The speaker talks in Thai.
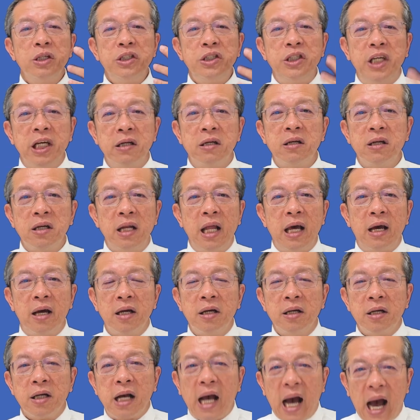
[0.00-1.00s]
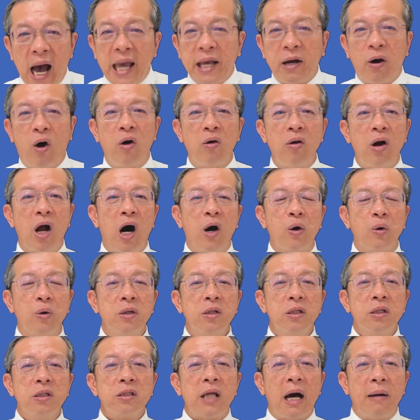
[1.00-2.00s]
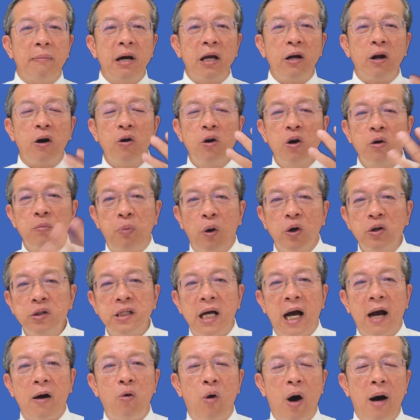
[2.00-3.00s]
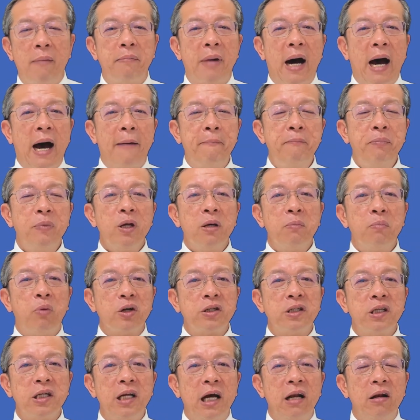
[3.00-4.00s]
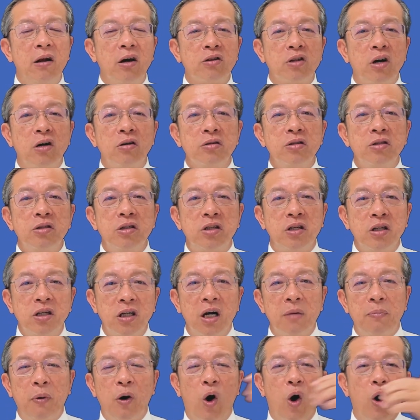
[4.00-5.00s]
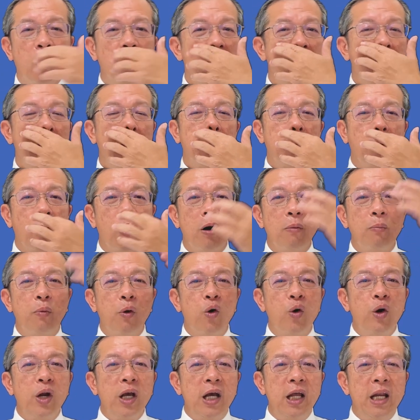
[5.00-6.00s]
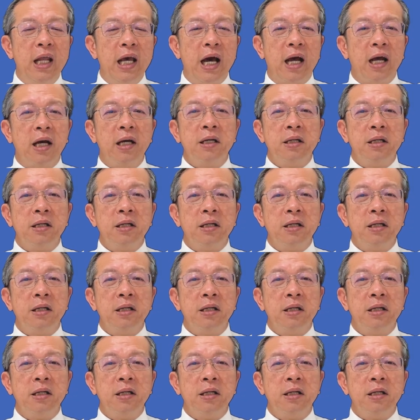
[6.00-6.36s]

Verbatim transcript: จิตและกายของเรา ทำให้เราหลุดพ้นจากความบาป เพราะฉะนั้นเราต้องเชื่อพระองค์พระองค์ผู้นี้เนี่ย